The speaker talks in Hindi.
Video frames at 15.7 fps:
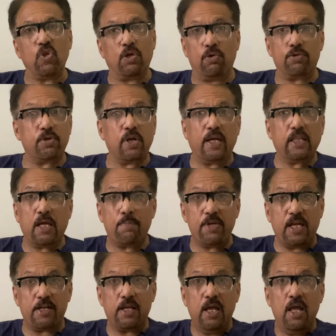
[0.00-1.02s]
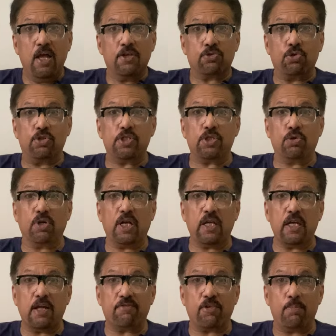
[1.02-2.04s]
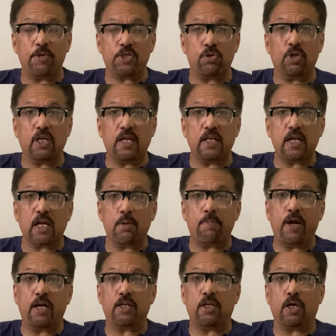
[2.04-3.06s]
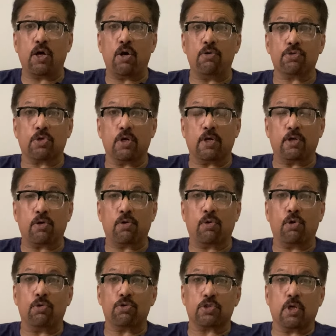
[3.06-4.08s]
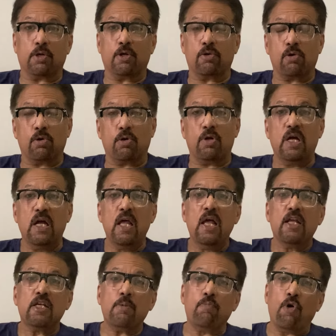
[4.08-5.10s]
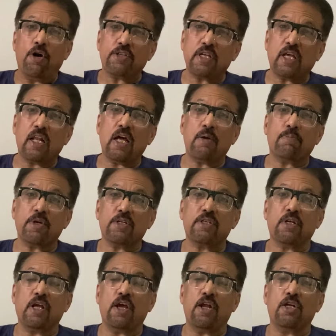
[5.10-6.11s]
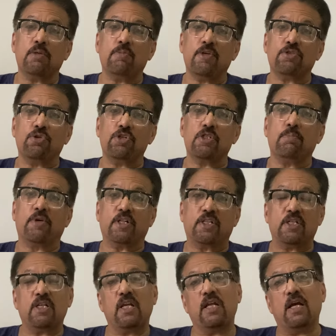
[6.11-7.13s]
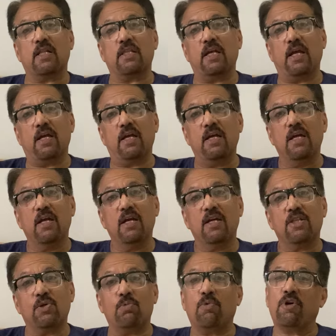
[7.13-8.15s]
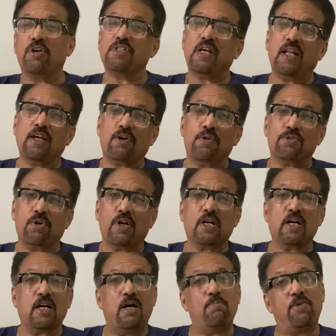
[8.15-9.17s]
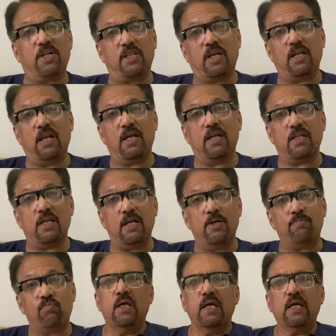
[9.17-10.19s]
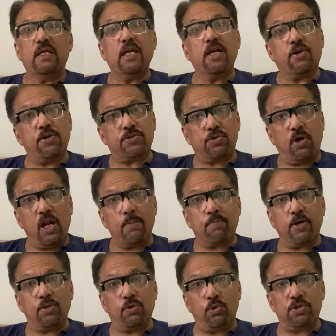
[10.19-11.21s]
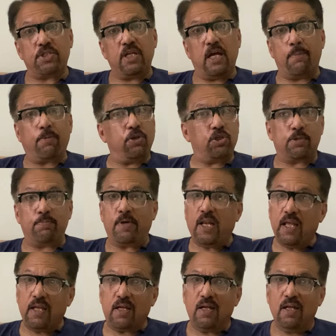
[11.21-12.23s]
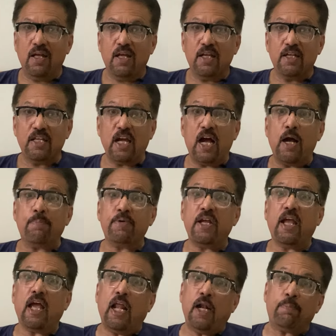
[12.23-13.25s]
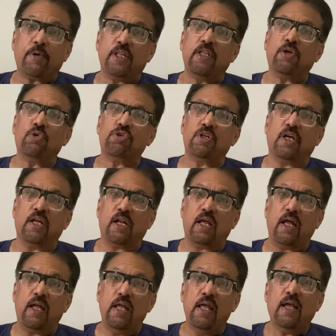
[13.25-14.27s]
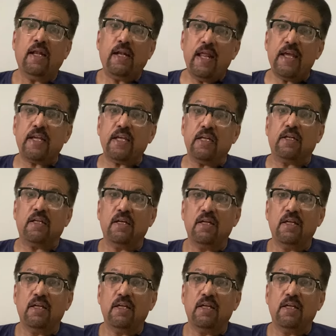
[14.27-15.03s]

पड़ोस उसको कहता है अभी यहाँ सोजिश होगी या इन्फ्लेमेशन होगी यहाँ जाके बैंडेज लगाओ उसका कंट्रोल करो उसका कंट्रोल करो तो बहुत ज़्यादा आपके शरियानों में सोजिश बढ़ती चली जाती है तो बहुत ज़्यादा कोलेस्ट्रॉल का काम बढ़ता चला जाता है ये कोलेस्ट्रॉल आपका दोस्त है आपका दुश्मन नहीं या आपकी हेल्प करने की कोशिश कर रहा है लेकिन